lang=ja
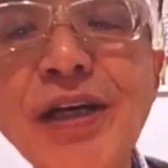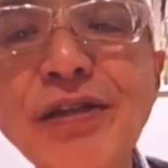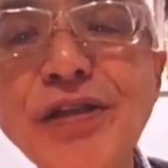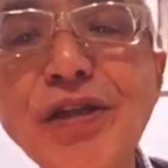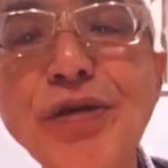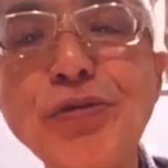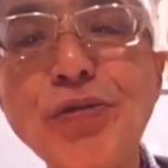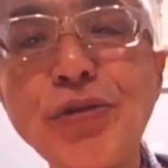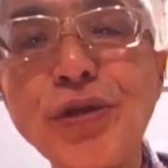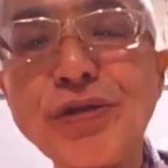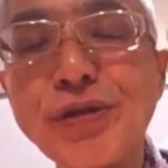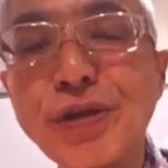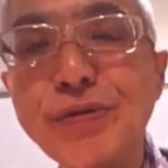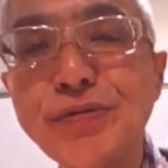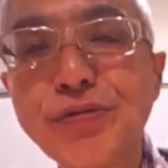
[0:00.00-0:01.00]
やっちゃうと
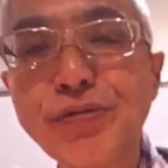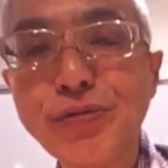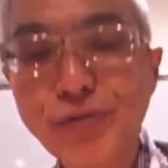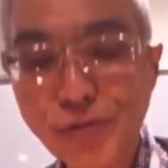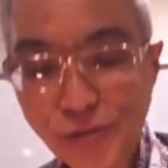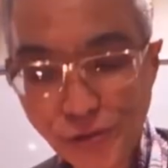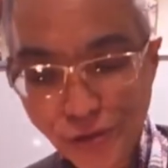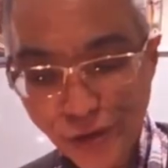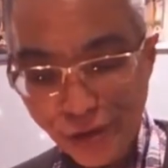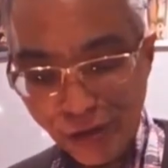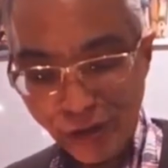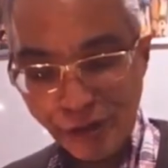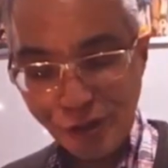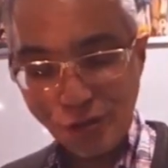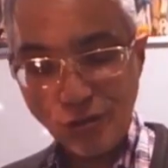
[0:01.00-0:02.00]
ですね沸騰し
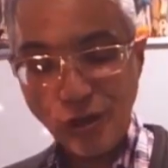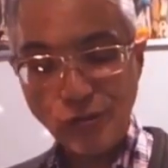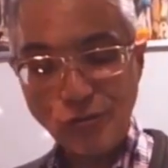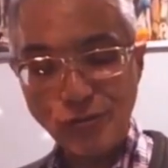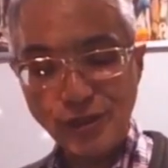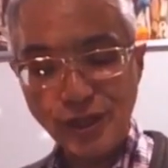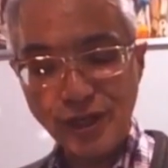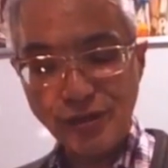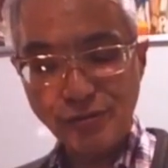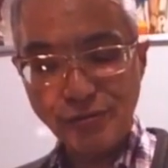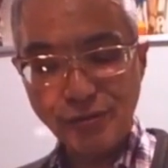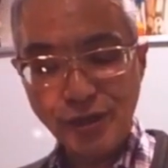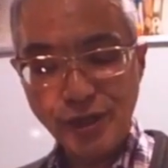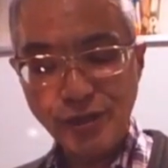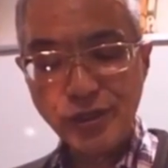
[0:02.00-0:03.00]
すぎちゃう可能性があ
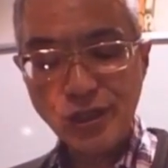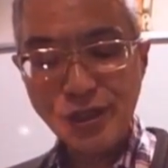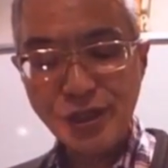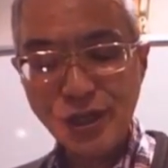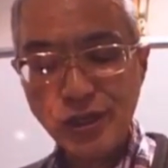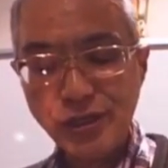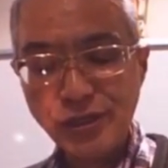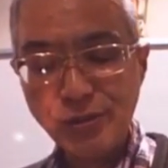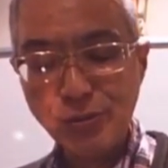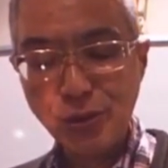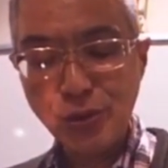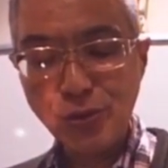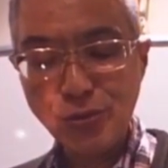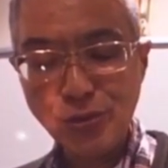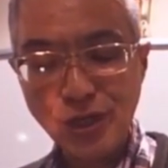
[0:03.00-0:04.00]
るので機械に
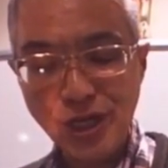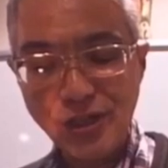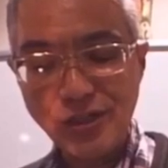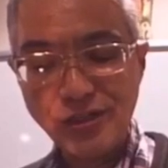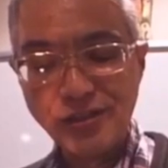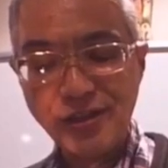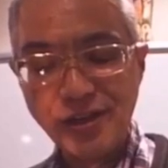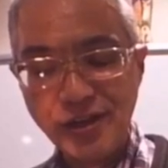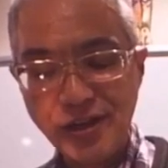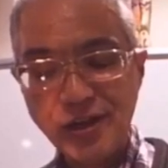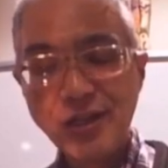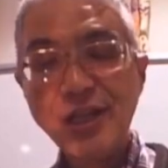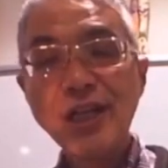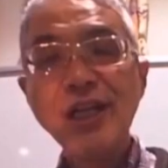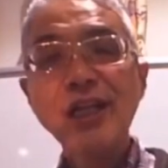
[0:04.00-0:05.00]
も良くないですから